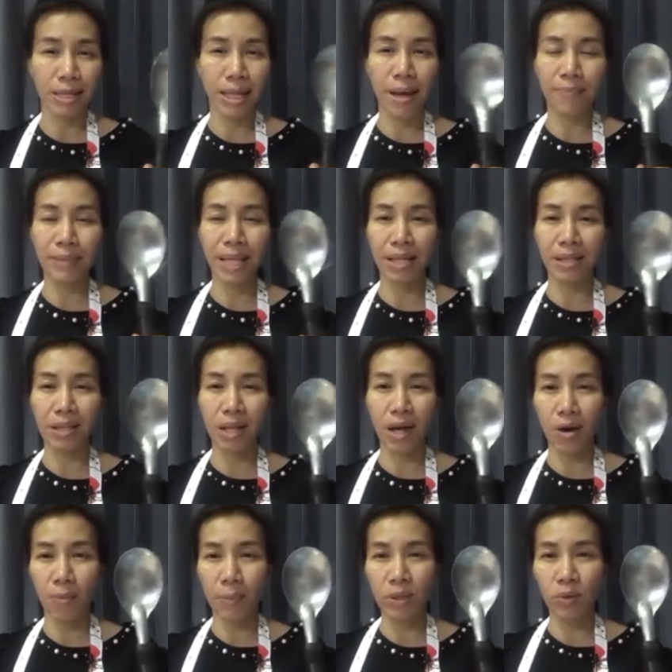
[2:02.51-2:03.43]
ทำตัด
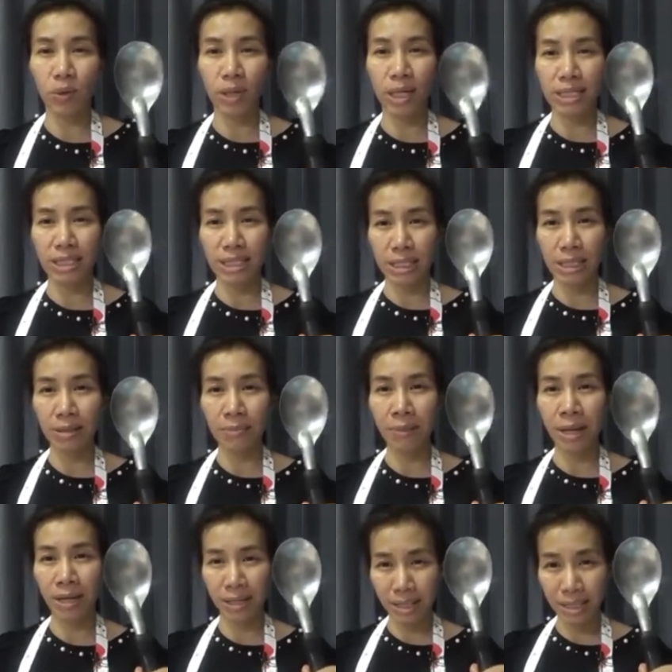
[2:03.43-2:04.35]
ต่อเป็นตัวหนังสือขึ้น
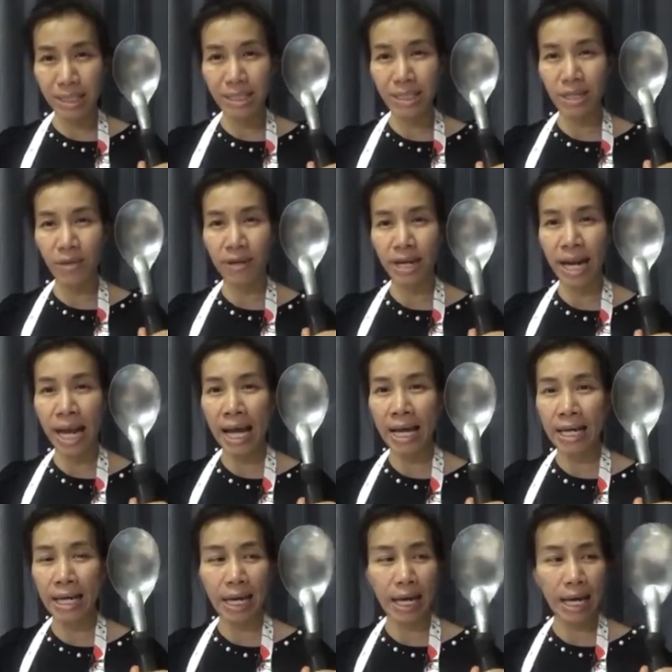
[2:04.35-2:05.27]
มาก็จะเสียเวลา
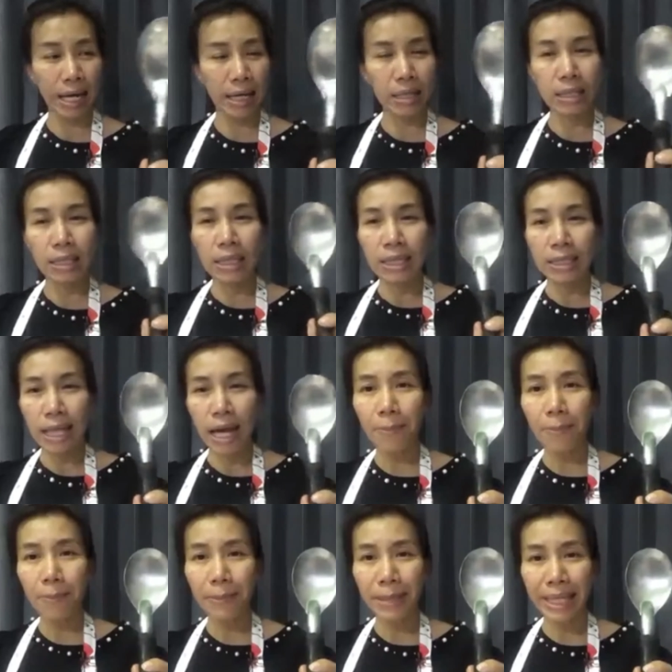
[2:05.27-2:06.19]
นะคะ
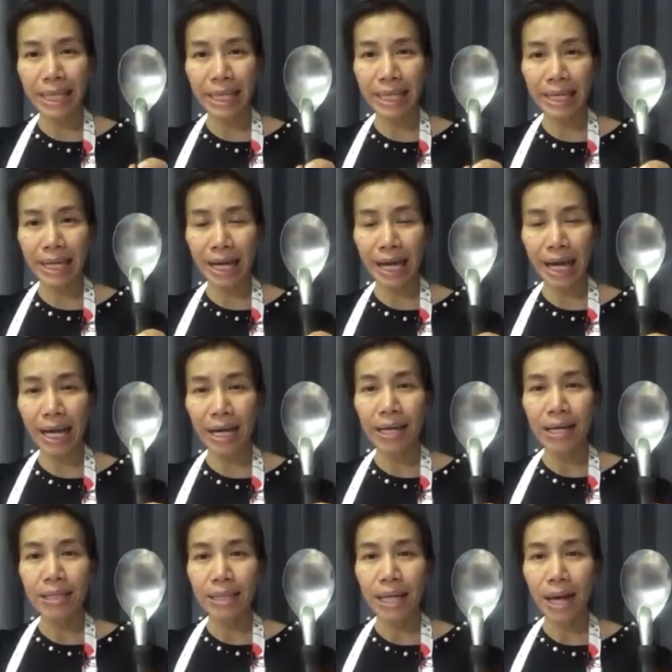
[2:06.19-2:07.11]
ทัพพีนะคะ
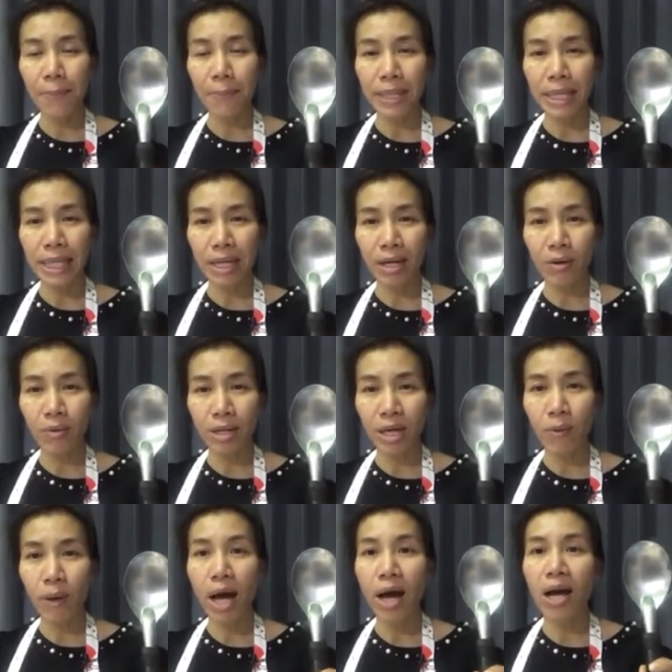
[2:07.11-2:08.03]
ทัพพีเรา
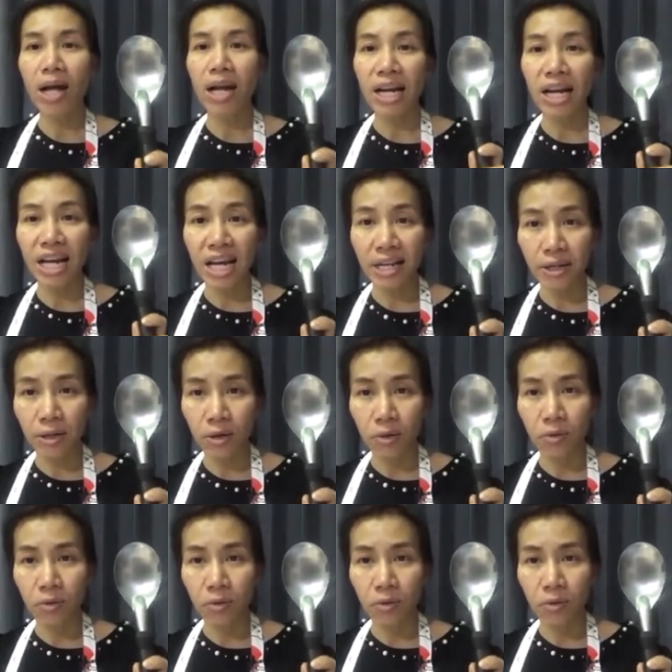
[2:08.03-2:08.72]
เรียกว่าเลโด